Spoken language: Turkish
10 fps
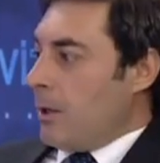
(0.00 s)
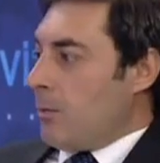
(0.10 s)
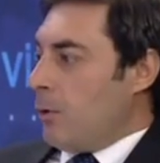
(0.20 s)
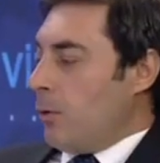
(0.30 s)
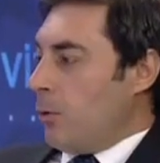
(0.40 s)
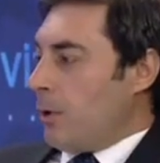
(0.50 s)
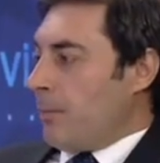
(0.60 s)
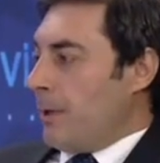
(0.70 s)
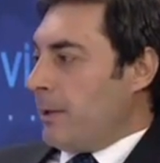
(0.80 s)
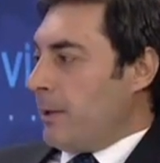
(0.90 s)
Şimdi
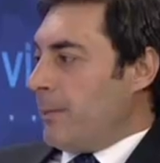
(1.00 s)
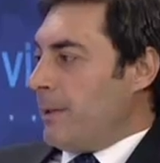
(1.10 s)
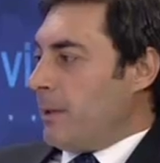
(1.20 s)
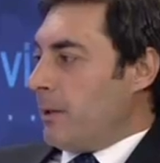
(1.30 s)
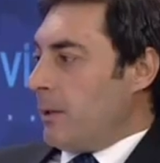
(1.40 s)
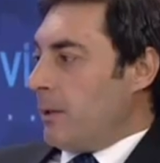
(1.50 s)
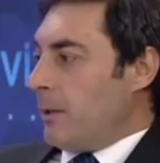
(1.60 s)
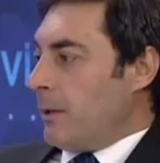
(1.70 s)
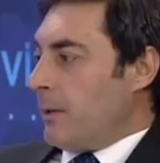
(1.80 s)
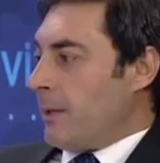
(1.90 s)
öğretmenlerimiz
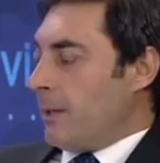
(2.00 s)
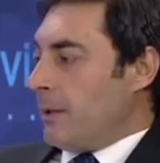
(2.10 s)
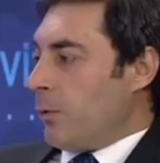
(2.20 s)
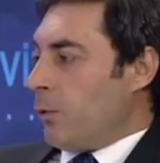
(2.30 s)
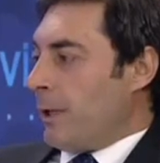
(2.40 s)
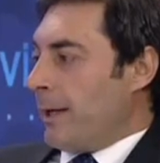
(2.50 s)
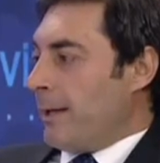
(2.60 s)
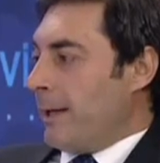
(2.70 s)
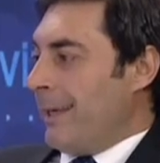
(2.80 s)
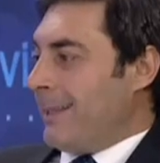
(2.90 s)
e, zaten
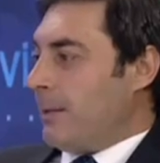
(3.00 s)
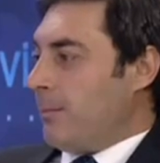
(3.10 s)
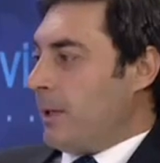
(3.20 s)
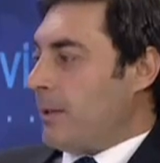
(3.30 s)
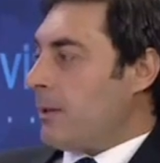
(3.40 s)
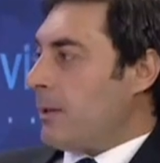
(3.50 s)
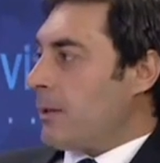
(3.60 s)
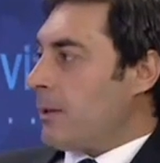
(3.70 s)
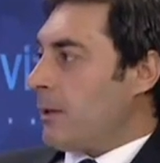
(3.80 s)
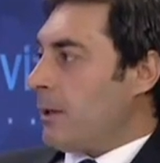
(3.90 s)
online eğitim
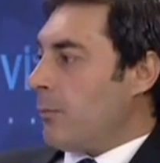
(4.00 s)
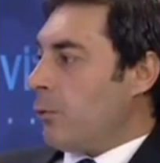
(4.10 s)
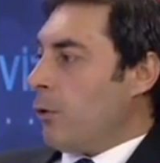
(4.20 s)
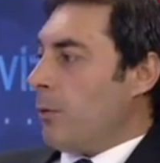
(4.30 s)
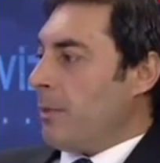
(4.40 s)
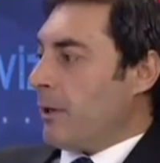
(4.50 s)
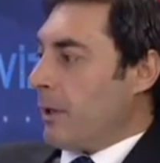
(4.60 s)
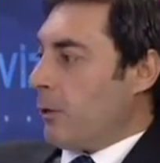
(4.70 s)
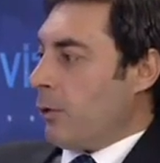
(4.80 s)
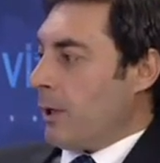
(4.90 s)
esnasında bu
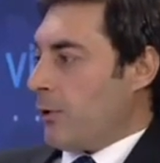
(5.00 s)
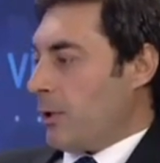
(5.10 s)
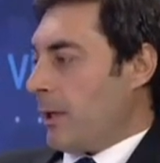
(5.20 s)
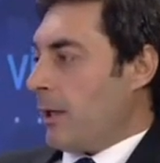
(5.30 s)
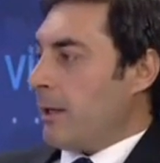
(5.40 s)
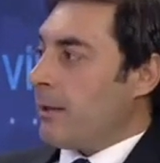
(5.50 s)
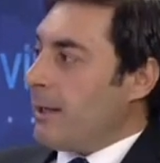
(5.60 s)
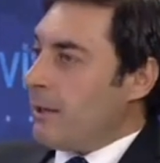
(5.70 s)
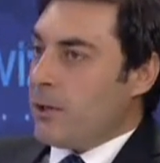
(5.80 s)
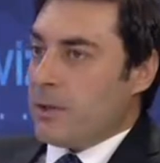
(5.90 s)
11'deki öğrencilere ya da
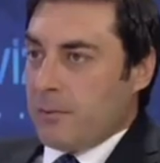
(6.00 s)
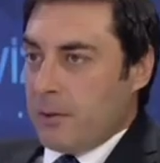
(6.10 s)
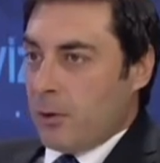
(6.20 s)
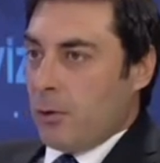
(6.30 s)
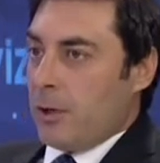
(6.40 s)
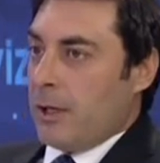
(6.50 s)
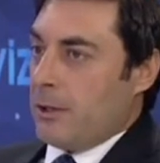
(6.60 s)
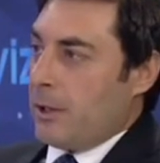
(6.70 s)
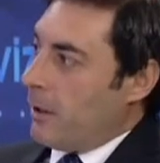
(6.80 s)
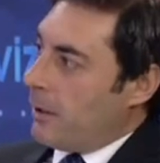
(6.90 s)
7. sınıftaki
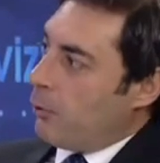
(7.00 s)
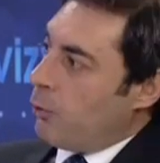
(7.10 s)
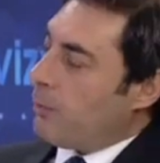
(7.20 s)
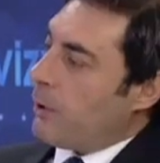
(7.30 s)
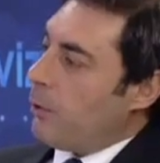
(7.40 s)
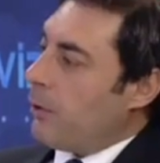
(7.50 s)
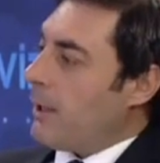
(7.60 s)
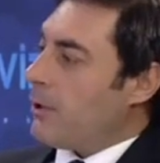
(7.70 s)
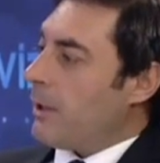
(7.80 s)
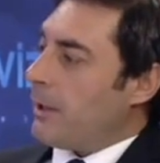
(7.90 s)
öğrencilere, ara gruptaki
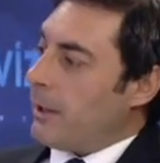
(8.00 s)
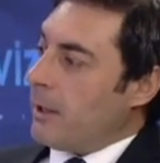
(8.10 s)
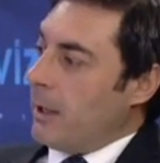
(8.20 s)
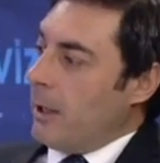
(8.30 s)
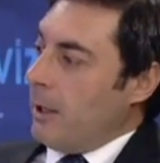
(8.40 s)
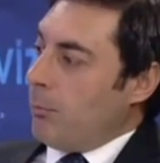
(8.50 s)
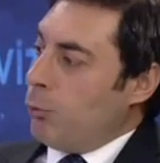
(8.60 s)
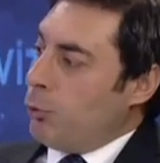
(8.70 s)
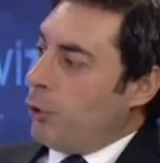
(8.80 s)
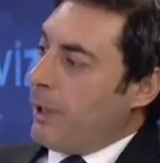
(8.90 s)
öğrencilere
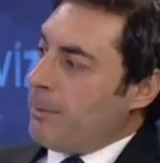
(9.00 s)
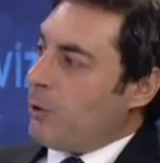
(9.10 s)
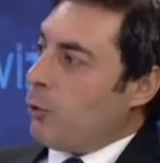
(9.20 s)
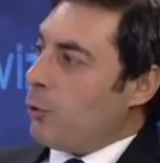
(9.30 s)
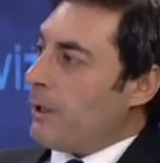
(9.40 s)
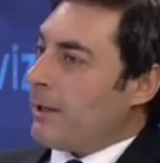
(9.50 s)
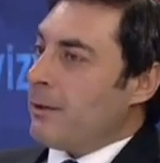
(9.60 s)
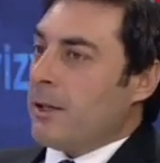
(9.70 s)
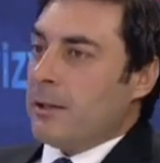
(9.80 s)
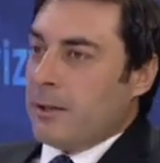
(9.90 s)
bu dönemin
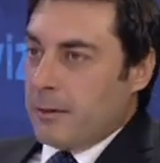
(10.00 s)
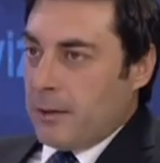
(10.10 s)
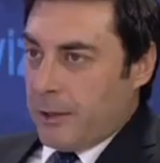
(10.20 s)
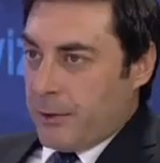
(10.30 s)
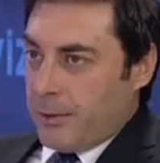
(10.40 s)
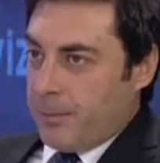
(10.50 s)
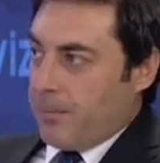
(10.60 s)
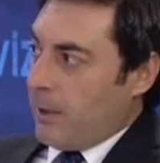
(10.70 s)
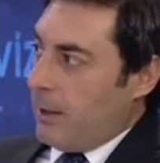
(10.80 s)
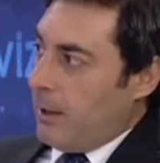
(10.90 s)
konularını da anlattılar.
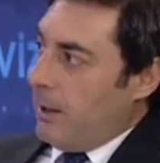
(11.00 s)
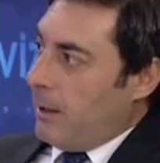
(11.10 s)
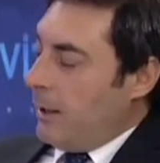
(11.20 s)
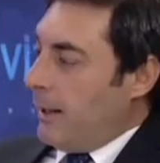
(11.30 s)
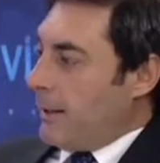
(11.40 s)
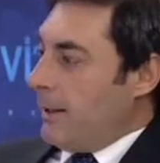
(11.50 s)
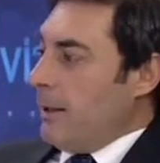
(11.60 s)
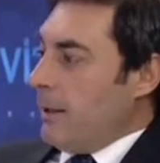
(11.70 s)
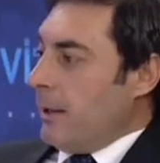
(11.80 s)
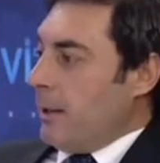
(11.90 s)

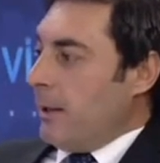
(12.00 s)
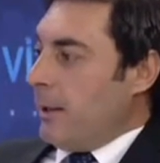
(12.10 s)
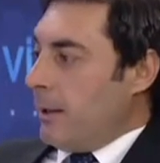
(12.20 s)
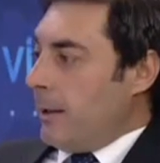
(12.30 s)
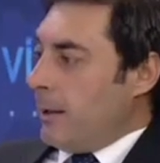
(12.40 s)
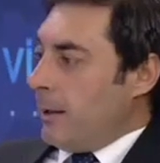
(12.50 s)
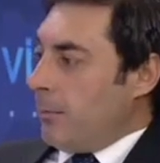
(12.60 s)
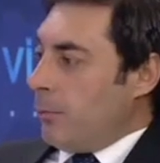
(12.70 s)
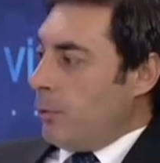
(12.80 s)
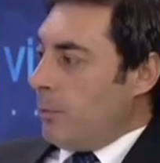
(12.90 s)
Lakin
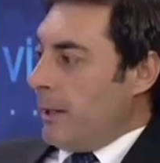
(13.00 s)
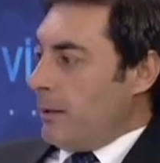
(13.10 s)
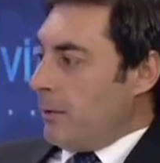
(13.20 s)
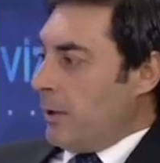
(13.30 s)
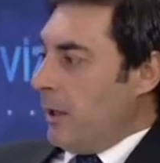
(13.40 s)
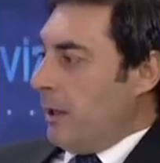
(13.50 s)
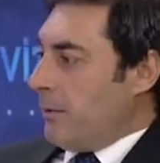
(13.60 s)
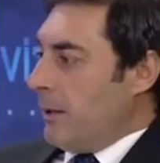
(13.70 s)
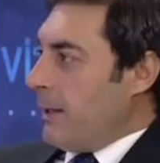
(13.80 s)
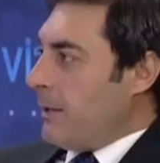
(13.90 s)
e, bunu ben
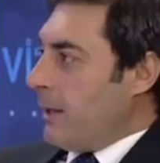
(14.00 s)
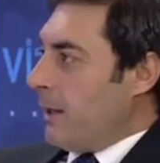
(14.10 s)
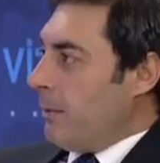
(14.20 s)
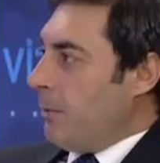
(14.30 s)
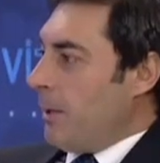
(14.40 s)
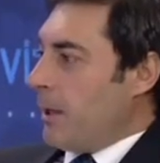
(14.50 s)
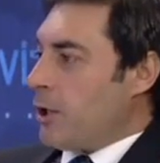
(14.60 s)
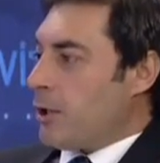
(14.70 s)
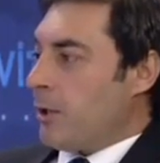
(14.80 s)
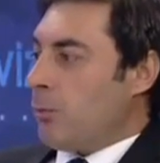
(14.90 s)
telafiden ziyade bir
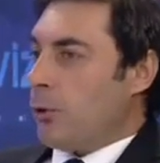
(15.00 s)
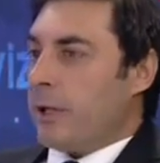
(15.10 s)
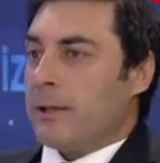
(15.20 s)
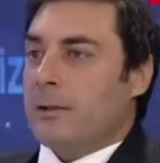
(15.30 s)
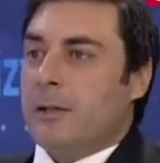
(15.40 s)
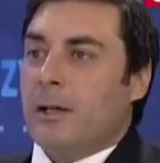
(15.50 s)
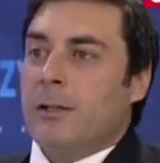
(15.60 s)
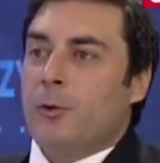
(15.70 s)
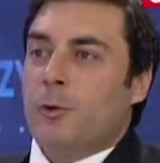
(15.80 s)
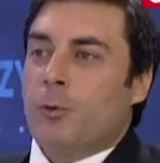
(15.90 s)
pekiştirme olarak
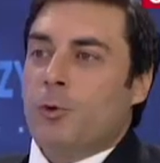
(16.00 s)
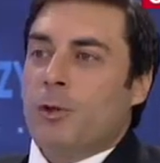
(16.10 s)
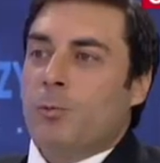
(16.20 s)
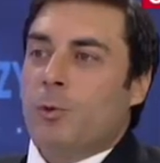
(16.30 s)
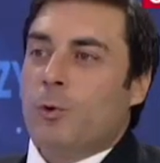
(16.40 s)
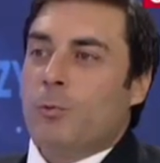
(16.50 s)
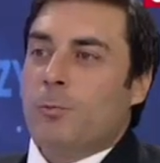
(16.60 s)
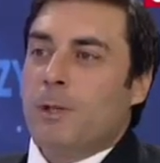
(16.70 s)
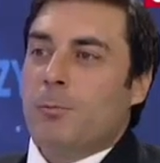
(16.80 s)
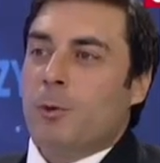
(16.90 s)
nitelendiriyorum hocam doğru
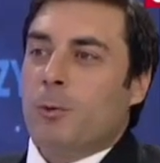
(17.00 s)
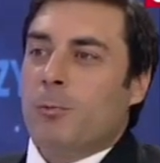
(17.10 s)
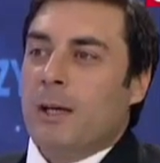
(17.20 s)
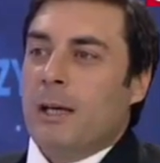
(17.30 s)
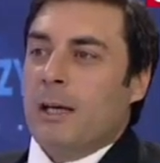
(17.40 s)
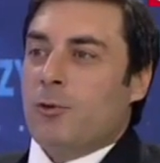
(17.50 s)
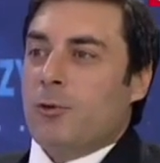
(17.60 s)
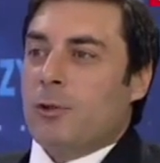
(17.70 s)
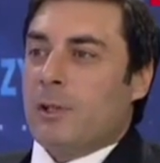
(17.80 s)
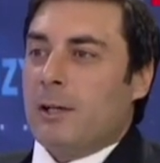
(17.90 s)
mu bilmiyorum.
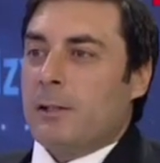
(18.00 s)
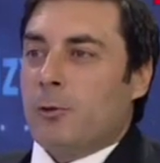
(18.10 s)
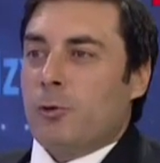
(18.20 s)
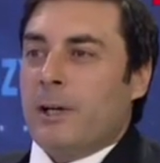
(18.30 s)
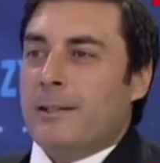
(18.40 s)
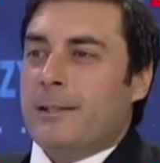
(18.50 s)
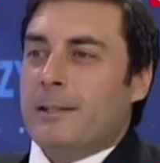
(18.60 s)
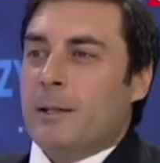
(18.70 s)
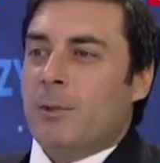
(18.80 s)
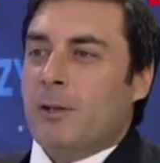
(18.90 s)
Çünkü zaten online
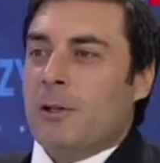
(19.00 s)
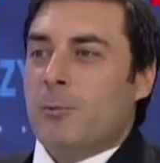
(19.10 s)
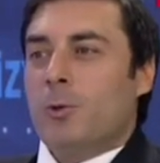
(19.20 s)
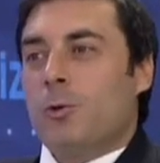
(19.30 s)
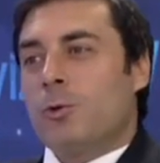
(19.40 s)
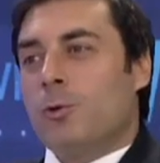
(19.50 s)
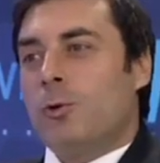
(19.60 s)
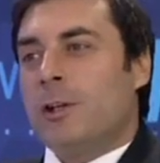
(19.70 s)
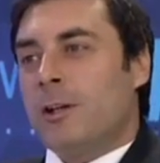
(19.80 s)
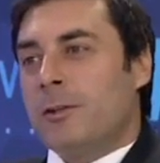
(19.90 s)
sistem devam ediyoruz.
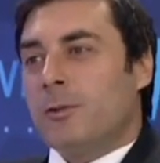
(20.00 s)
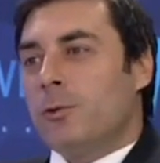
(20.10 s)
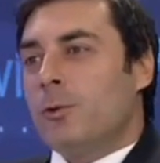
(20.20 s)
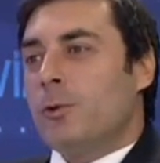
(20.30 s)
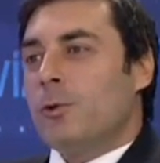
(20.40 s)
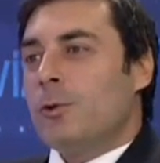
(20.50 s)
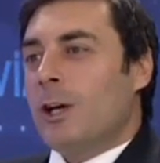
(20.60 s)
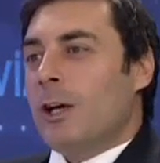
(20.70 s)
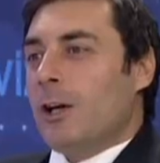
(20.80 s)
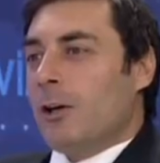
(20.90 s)
Konuları anlatıyoruz.
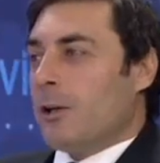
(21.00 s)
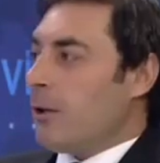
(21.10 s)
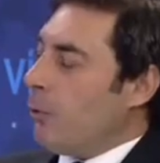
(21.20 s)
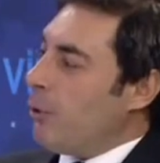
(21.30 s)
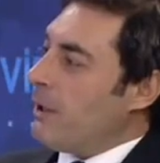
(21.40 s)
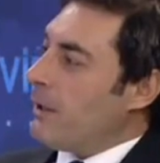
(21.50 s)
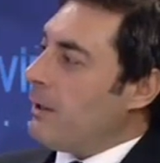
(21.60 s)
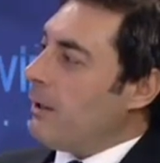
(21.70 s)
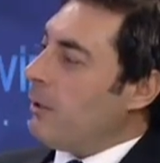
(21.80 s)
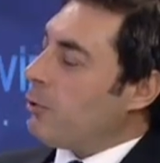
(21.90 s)

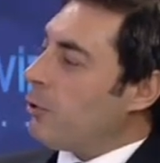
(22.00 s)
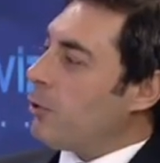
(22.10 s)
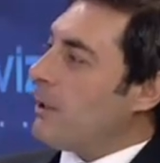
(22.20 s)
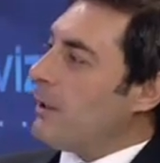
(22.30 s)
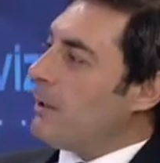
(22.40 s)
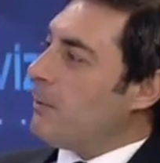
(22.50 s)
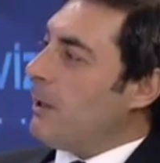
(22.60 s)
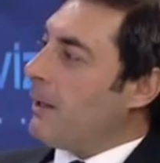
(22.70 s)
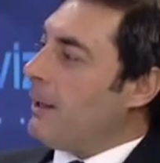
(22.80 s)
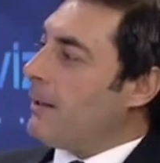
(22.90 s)
17 e, Ağustos'tan
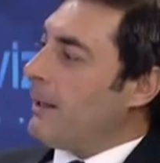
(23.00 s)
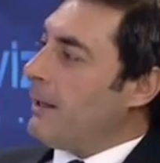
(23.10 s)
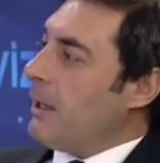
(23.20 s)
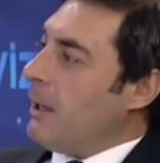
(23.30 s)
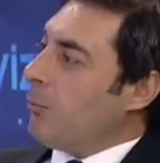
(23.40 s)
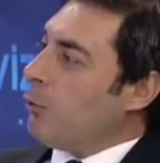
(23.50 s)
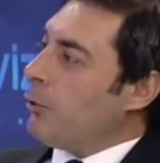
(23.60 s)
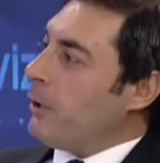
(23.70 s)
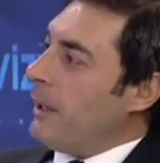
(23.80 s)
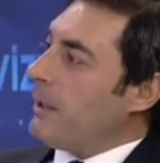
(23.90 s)
itibaren de
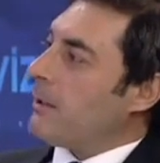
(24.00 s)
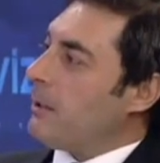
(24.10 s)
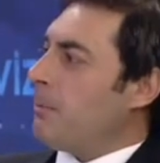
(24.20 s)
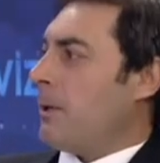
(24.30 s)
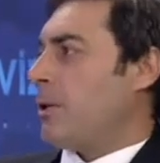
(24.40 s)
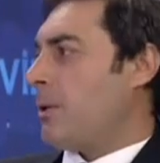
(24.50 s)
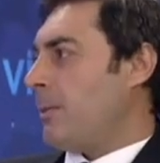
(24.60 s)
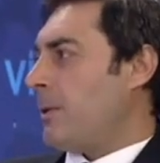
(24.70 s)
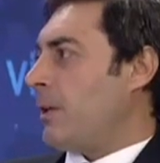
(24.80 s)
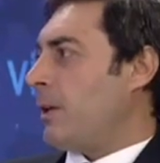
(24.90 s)
bunun ekstra bir
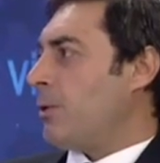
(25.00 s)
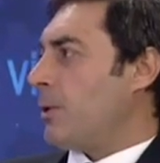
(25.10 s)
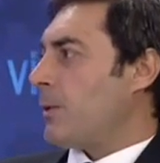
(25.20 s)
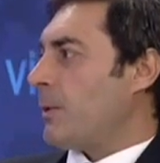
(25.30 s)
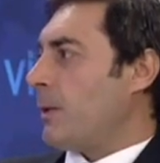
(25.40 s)
pekiştirmesini yapacağız.